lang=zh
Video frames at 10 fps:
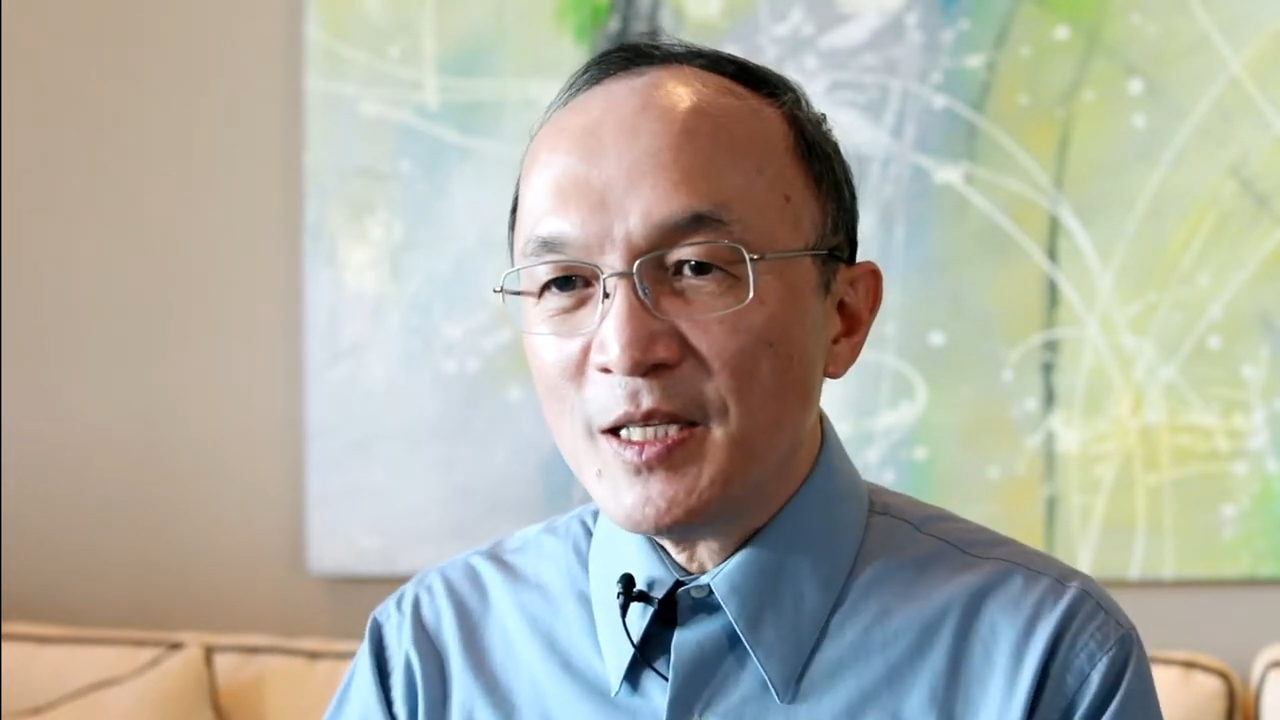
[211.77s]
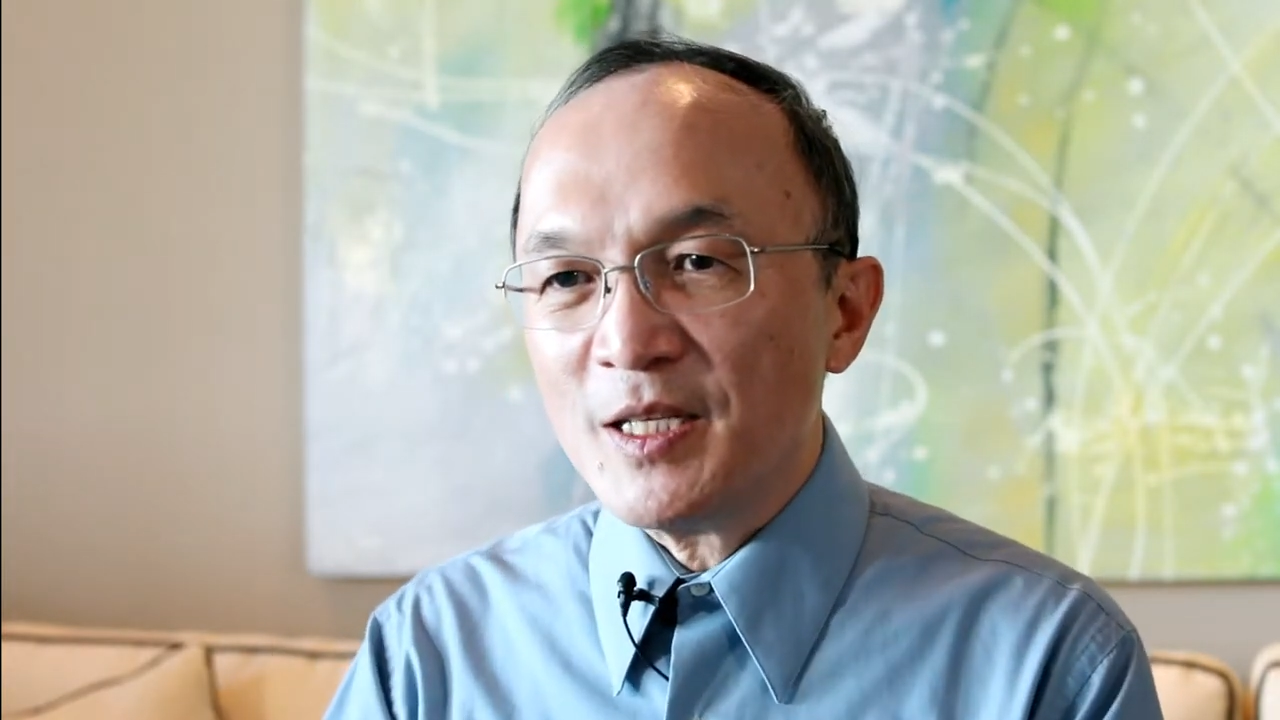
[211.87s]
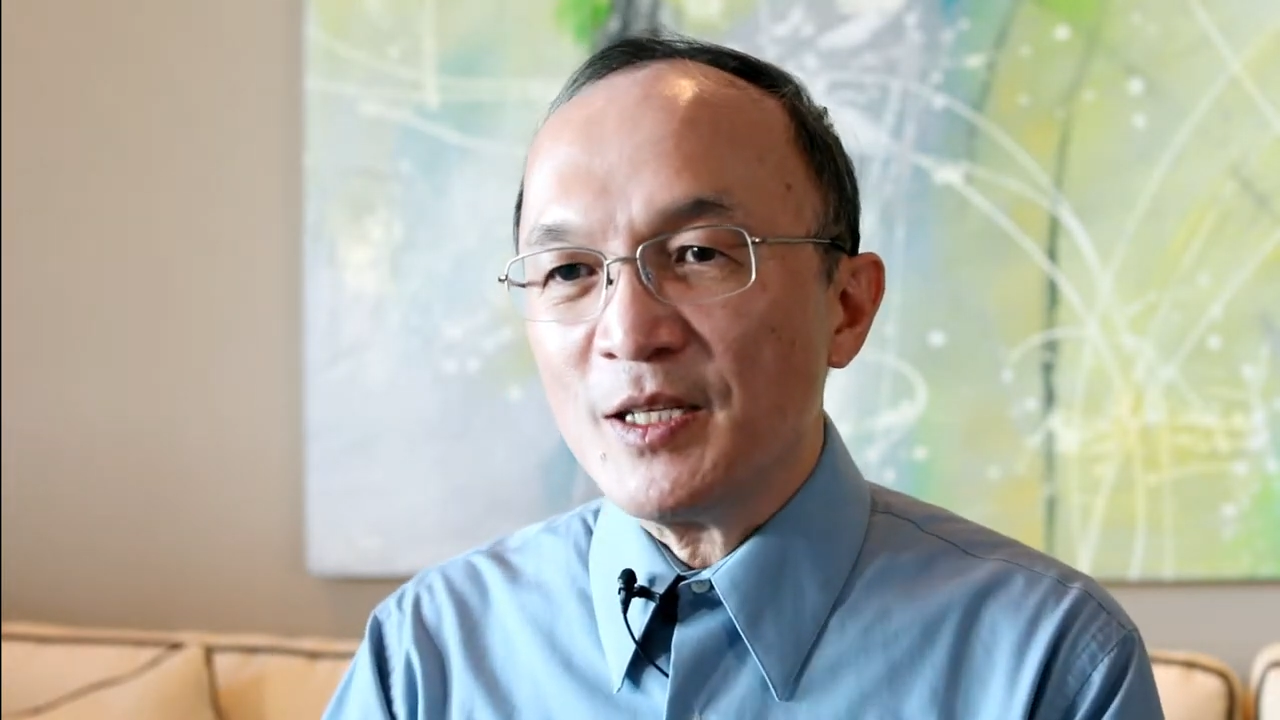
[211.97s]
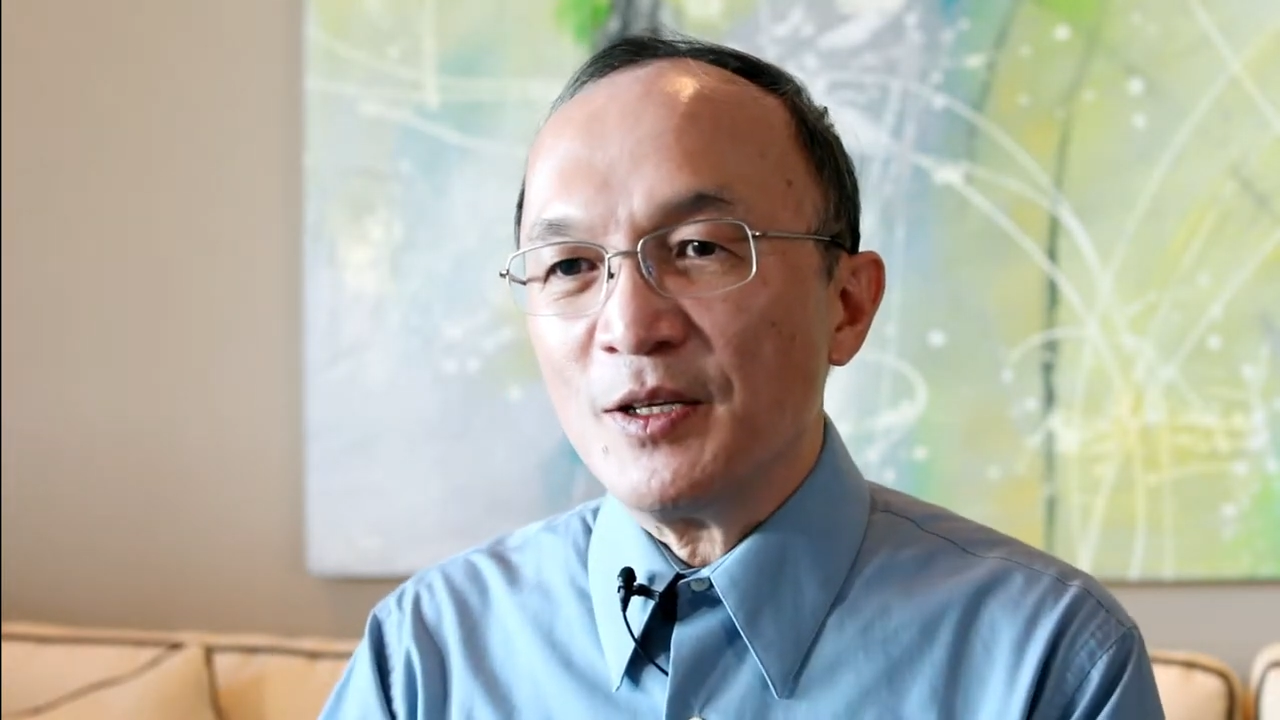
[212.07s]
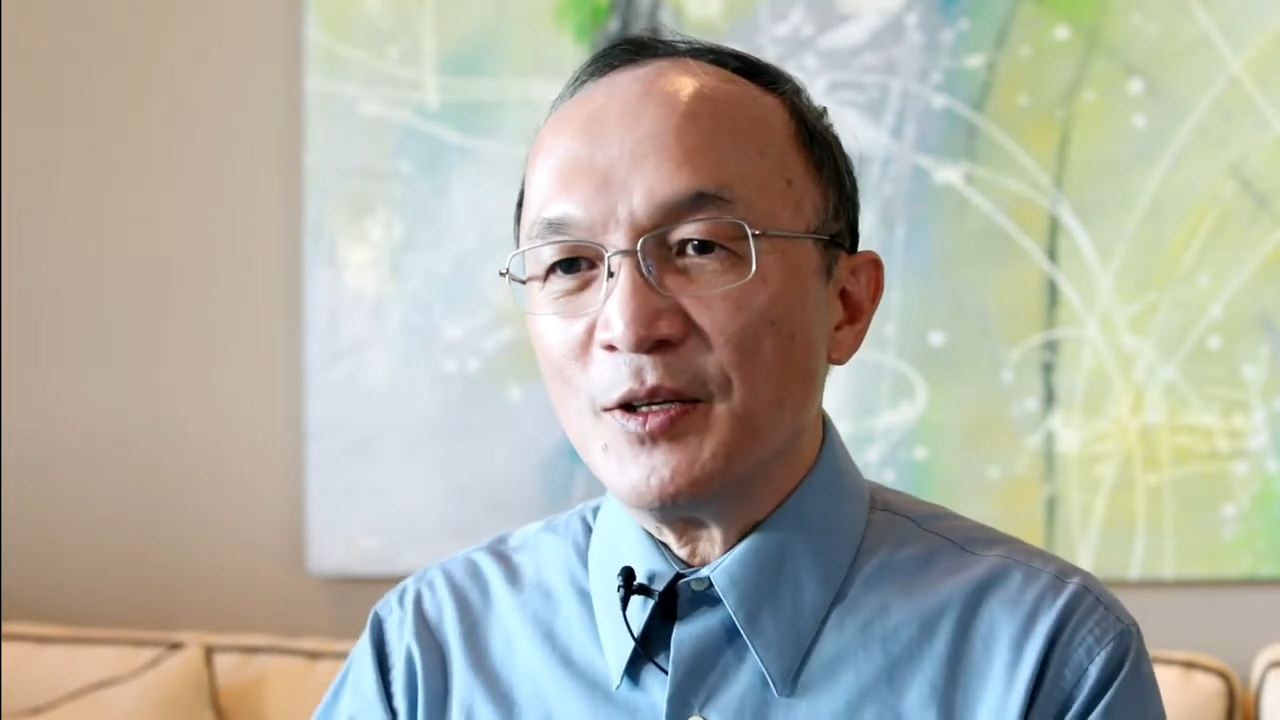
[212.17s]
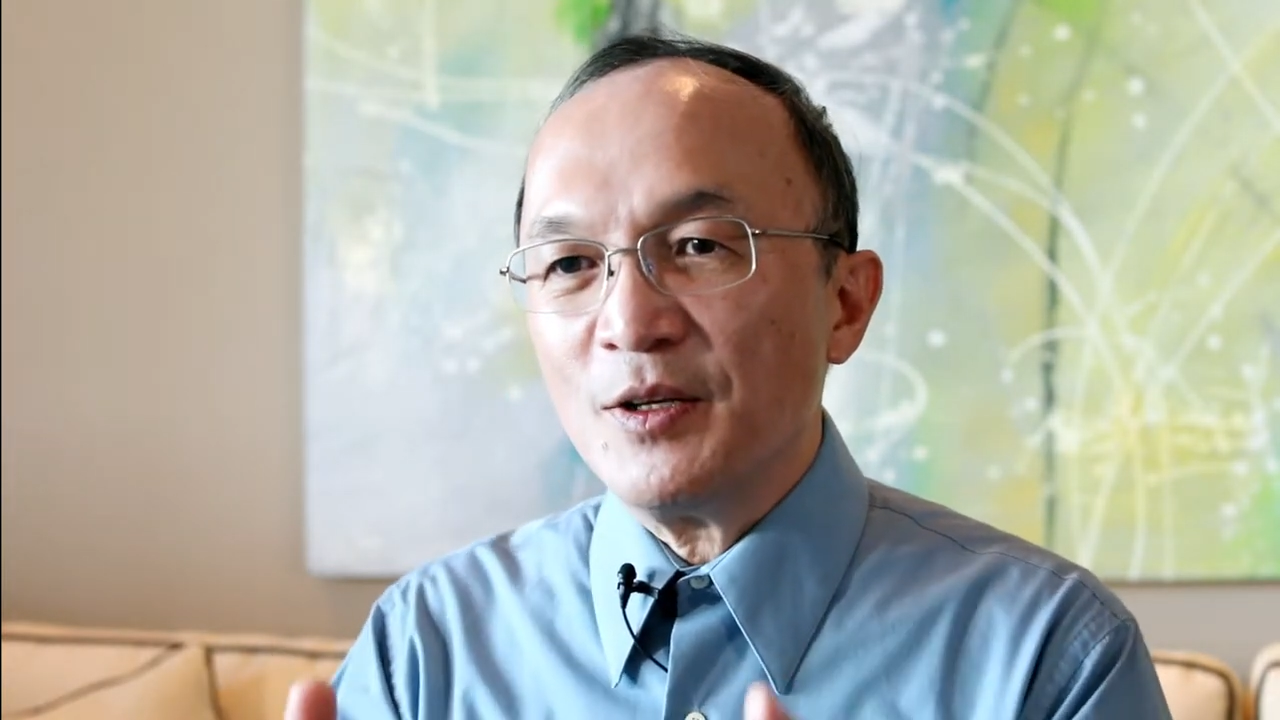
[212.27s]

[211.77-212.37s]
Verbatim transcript: 子